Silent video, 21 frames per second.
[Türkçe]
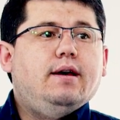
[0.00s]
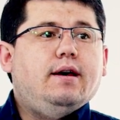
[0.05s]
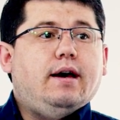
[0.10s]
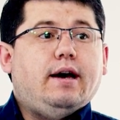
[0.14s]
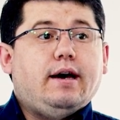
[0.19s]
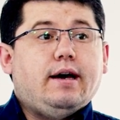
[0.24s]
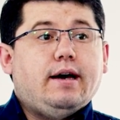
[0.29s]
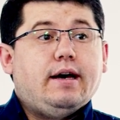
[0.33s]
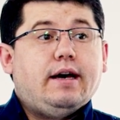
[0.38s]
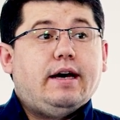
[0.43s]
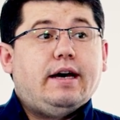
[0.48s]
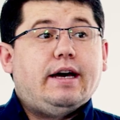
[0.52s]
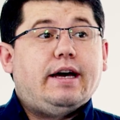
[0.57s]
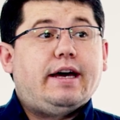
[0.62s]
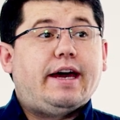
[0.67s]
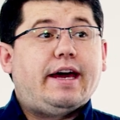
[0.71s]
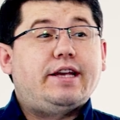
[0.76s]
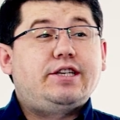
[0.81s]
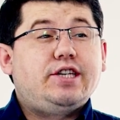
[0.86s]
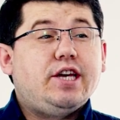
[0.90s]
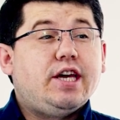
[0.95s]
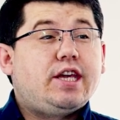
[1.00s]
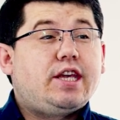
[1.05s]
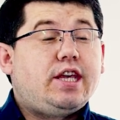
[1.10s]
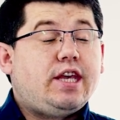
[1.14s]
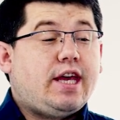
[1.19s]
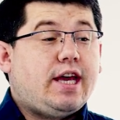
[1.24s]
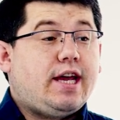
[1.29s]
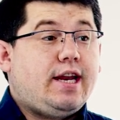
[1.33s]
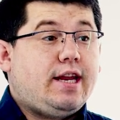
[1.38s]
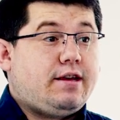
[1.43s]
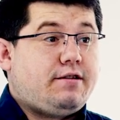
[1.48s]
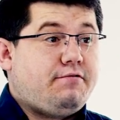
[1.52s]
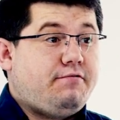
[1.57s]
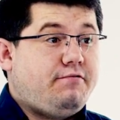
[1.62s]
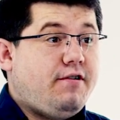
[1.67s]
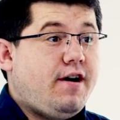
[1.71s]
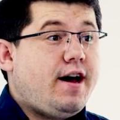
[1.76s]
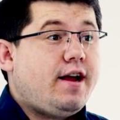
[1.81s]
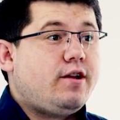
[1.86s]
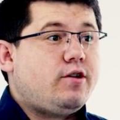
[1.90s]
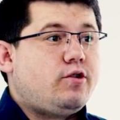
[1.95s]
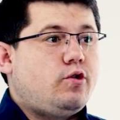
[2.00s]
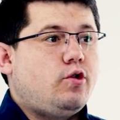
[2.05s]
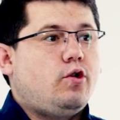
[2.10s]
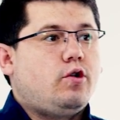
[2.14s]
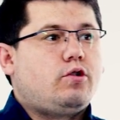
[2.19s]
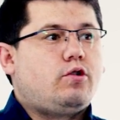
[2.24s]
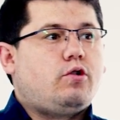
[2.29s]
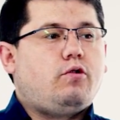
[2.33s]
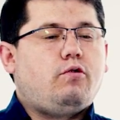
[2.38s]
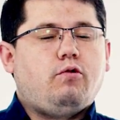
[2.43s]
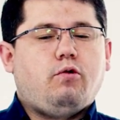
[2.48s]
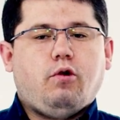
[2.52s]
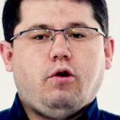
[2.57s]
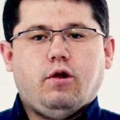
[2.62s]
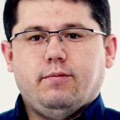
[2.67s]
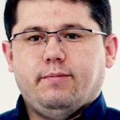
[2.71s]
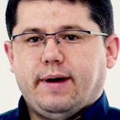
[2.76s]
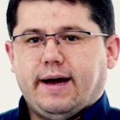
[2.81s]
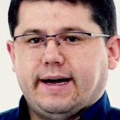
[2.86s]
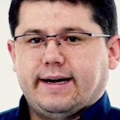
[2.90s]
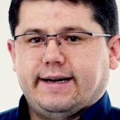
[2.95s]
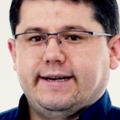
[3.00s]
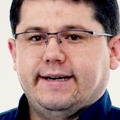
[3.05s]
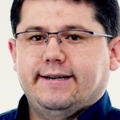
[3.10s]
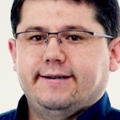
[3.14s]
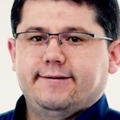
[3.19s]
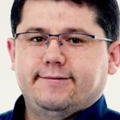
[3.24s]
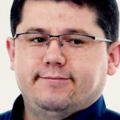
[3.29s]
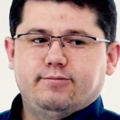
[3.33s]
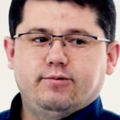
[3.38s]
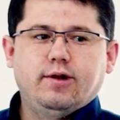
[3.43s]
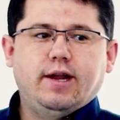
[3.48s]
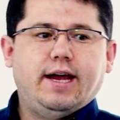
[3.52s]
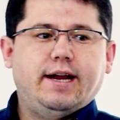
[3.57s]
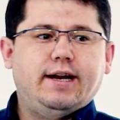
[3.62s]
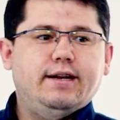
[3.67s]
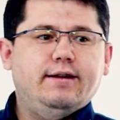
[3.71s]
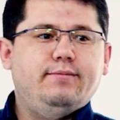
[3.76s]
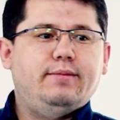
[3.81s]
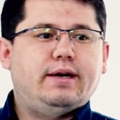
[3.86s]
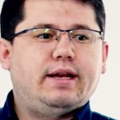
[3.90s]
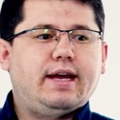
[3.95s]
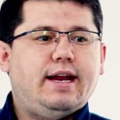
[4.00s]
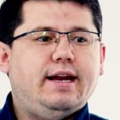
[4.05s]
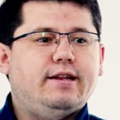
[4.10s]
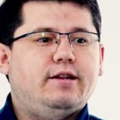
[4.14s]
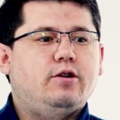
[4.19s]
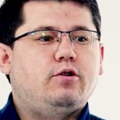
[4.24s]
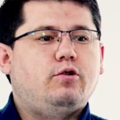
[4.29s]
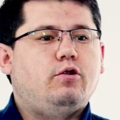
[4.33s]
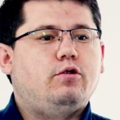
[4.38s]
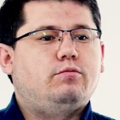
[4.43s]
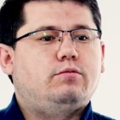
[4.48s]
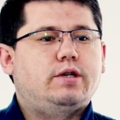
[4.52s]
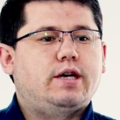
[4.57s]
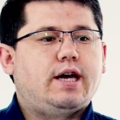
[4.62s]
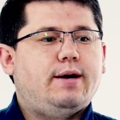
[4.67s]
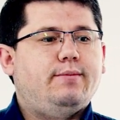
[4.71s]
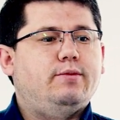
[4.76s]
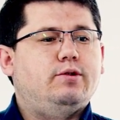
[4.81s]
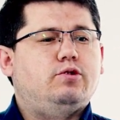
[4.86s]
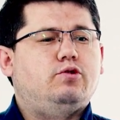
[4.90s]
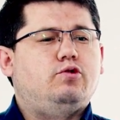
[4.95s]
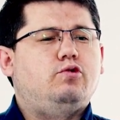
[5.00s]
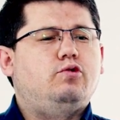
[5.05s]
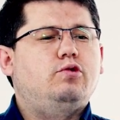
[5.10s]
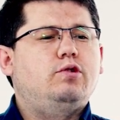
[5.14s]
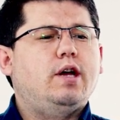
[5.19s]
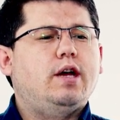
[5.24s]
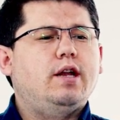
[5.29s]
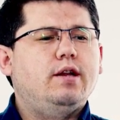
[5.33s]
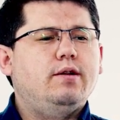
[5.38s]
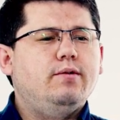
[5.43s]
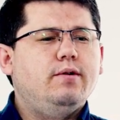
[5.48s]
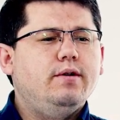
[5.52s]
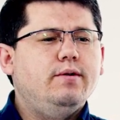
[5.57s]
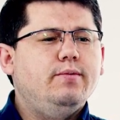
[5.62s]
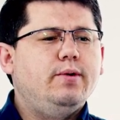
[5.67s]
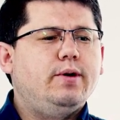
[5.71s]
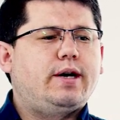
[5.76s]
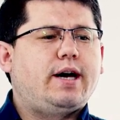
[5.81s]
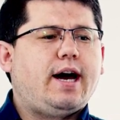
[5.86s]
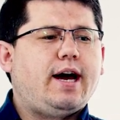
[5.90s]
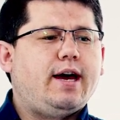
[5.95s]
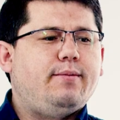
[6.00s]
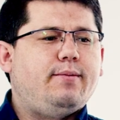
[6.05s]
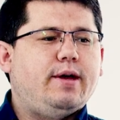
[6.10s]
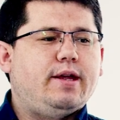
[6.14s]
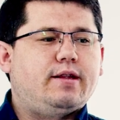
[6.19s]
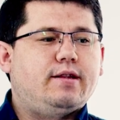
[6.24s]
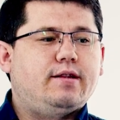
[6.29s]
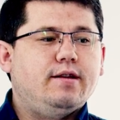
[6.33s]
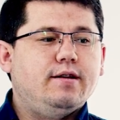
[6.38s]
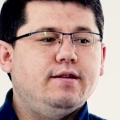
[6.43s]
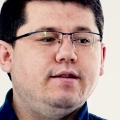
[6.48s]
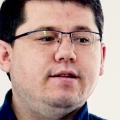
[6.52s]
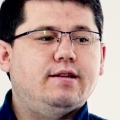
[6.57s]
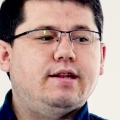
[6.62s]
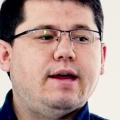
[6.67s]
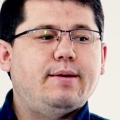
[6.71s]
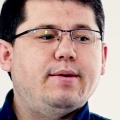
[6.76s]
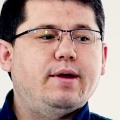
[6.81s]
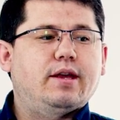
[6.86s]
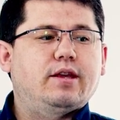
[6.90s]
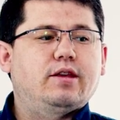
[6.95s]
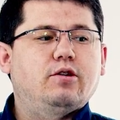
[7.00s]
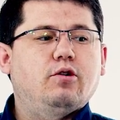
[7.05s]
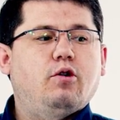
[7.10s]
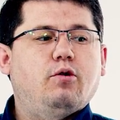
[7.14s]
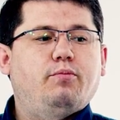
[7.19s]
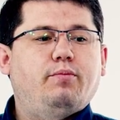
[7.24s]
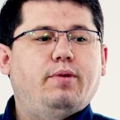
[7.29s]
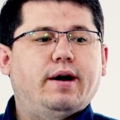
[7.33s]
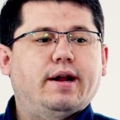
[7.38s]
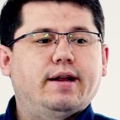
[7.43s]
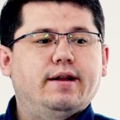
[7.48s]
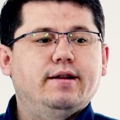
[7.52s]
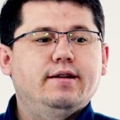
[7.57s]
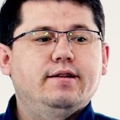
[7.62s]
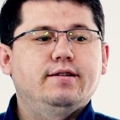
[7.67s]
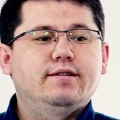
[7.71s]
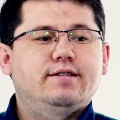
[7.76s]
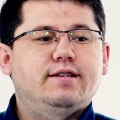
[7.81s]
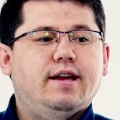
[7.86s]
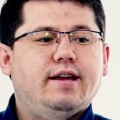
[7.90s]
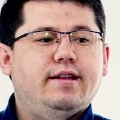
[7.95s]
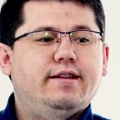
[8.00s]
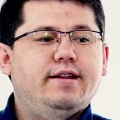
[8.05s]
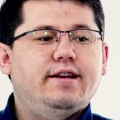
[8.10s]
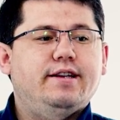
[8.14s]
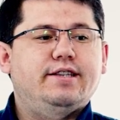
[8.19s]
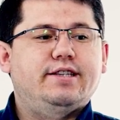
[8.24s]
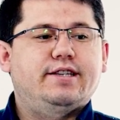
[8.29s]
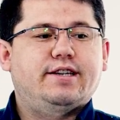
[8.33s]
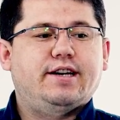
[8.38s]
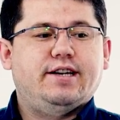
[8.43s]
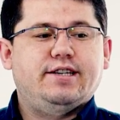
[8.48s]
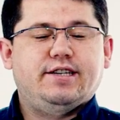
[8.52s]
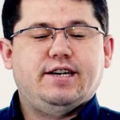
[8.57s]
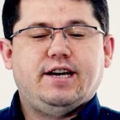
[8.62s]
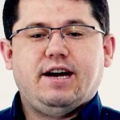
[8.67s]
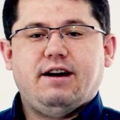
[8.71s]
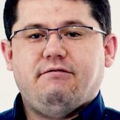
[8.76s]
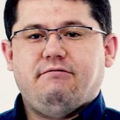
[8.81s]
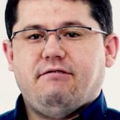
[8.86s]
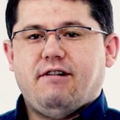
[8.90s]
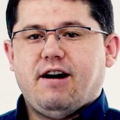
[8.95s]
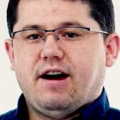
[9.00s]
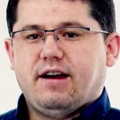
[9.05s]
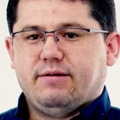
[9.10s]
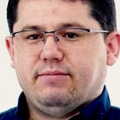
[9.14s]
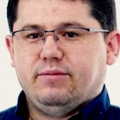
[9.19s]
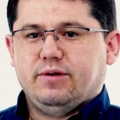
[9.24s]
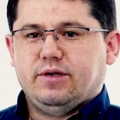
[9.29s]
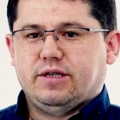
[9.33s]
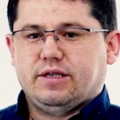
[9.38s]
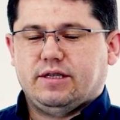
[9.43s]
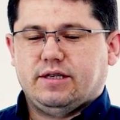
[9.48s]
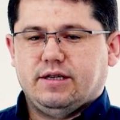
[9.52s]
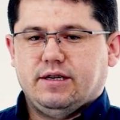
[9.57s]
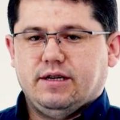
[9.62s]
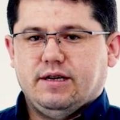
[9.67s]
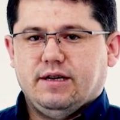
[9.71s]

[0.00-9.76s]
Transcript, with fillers: Ee, ecek iyilik var yok olmak bularni korup ko'rib Cüzdanını mı kaybettin Demek ki o paranın senden çıkacağı varmış.